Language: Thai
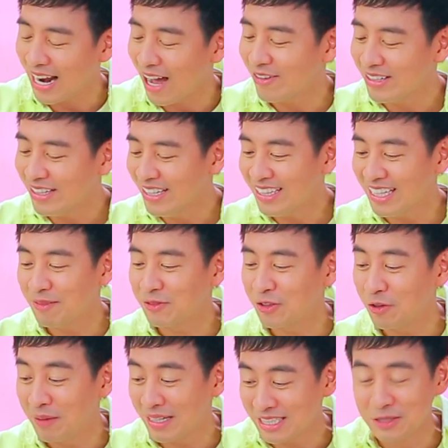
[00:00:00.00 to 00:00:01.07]
คราวนี้เตรียม
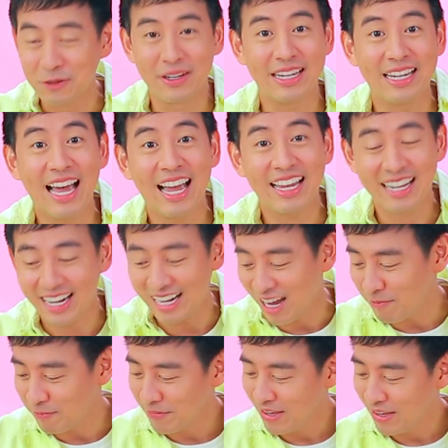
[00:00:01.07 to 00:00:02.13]
ตัวมาสนุกกันได้นะครับ